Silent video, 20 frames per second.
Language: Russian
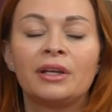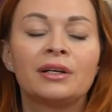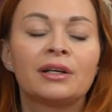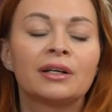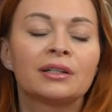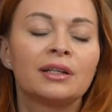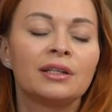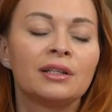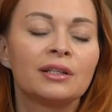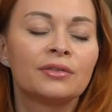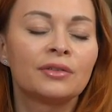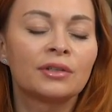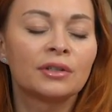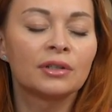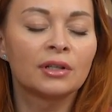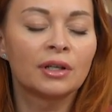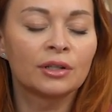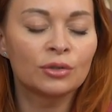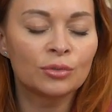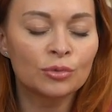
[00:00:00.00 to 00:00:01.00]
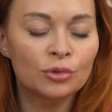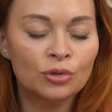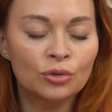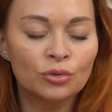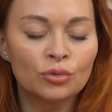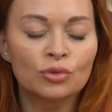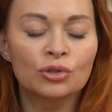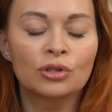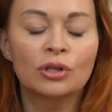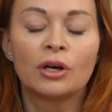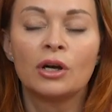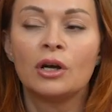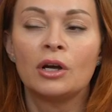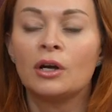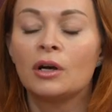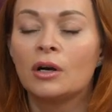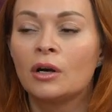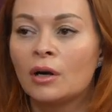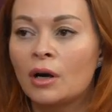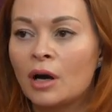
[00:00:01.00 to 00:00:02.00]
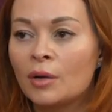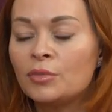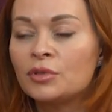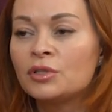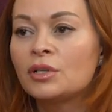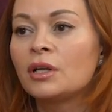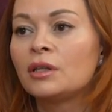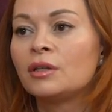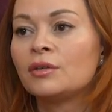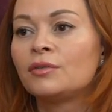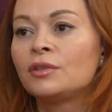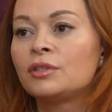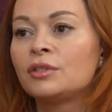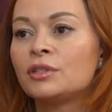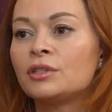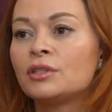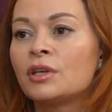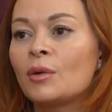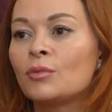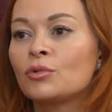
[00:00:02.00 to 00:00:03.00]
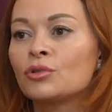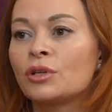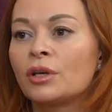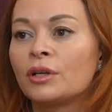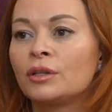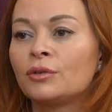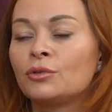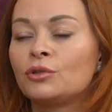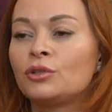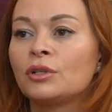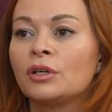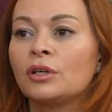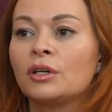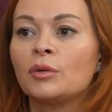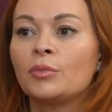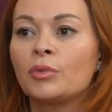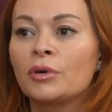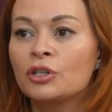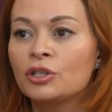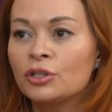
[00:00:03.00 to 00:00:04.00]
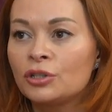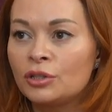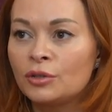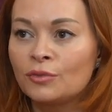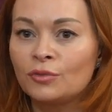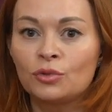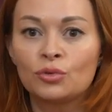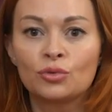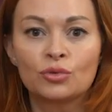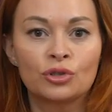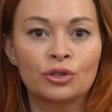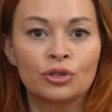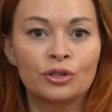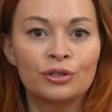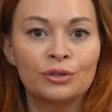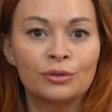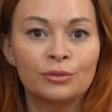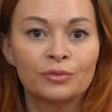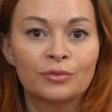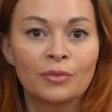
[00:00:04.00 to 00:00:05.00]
Я никогда не говорила о том, что нужно обязательно выйти замуж за одного человека и прожить с ним всю жизнь